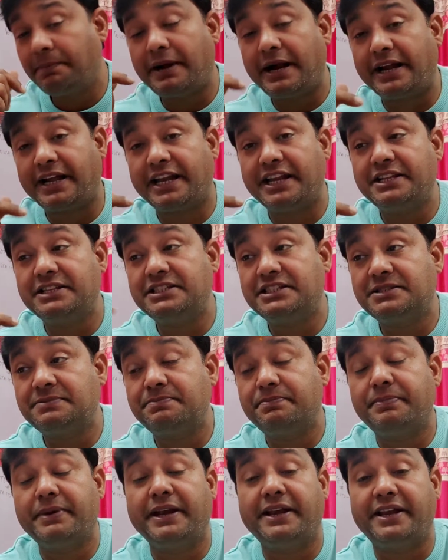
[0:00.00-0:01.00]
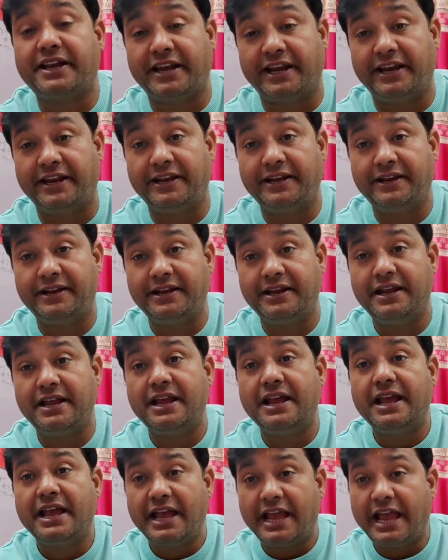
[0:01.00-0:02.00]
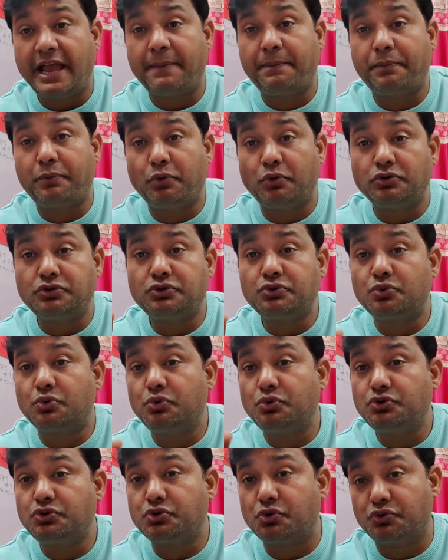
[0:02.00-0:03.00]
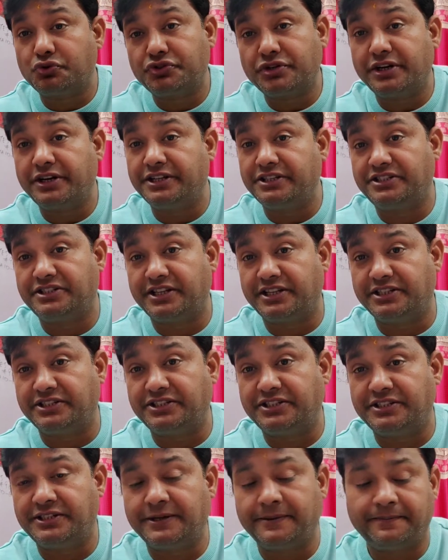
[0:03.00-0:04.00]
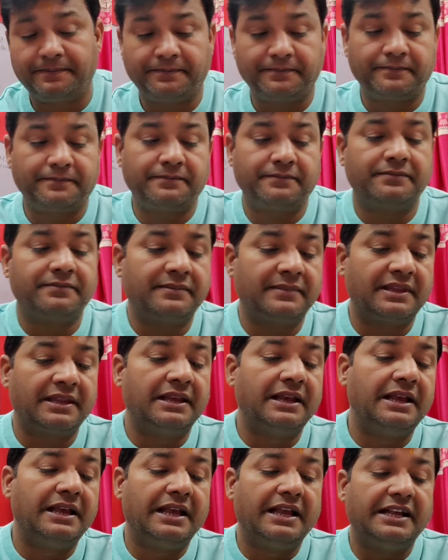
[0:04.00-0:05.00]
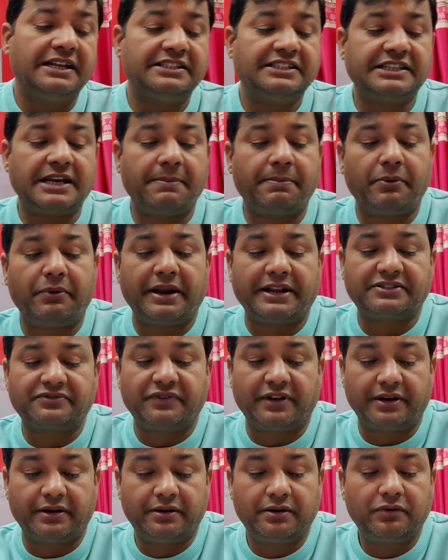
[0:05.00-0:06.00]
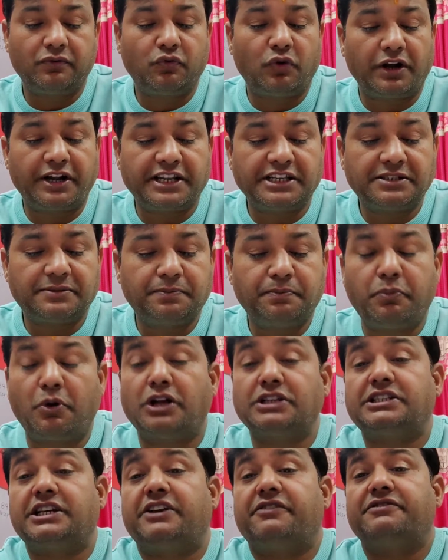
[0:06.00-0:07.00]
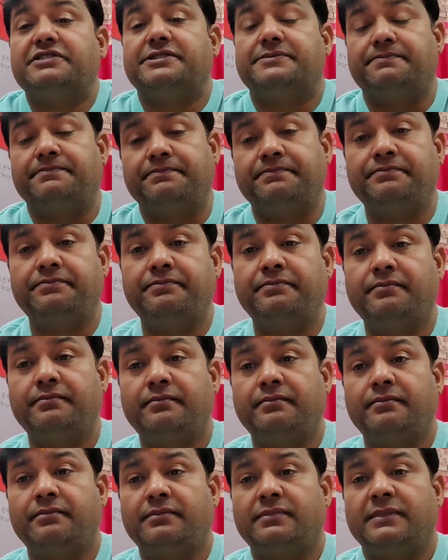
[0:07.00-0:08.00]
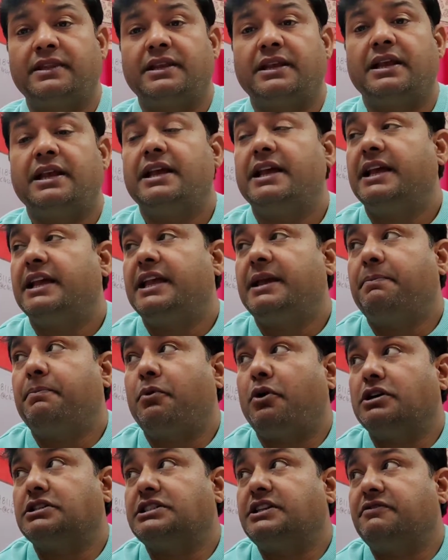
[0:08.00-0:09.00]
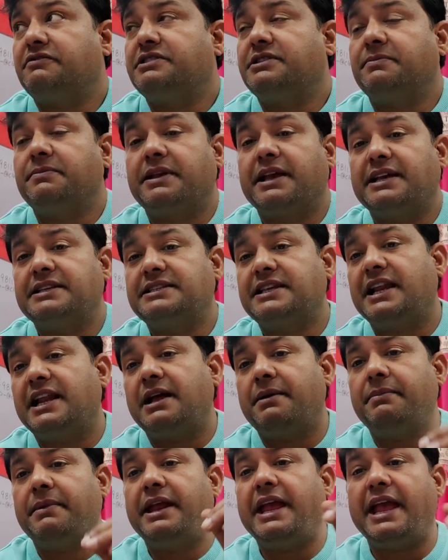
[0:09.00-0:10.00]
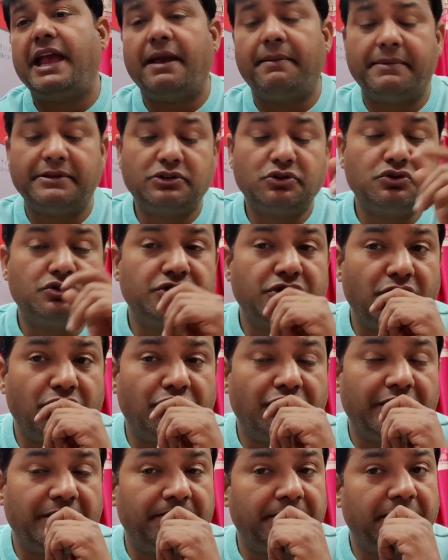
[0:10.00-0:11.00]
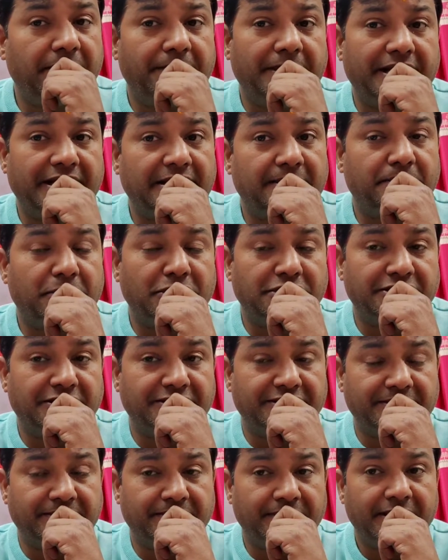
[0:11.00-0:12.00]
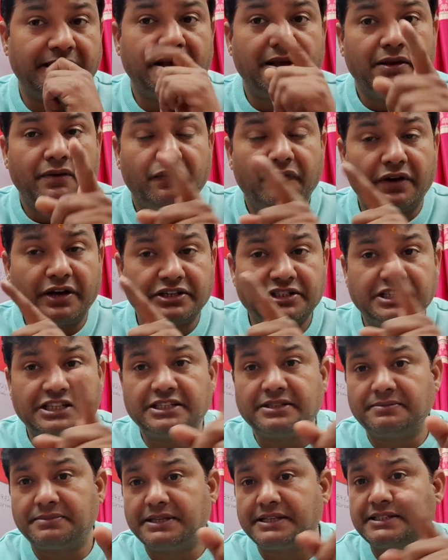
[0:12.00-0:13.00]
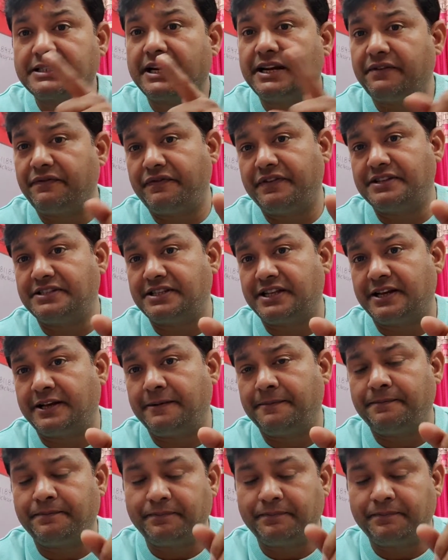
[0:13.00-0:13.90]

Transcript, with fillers: पार्टिसिपेटरी अप्रोच टू सोशल रिसर्च जहां पर नेक्स्ट वन What इज पॉजिटिविज्म ये पॉजिटिविज्म कैसा हमने एम एस ओ जीरो वन में भी पढ़ा था पॉजिटिविज्म फंक्शनलिज्म से इसका डिफरेंस था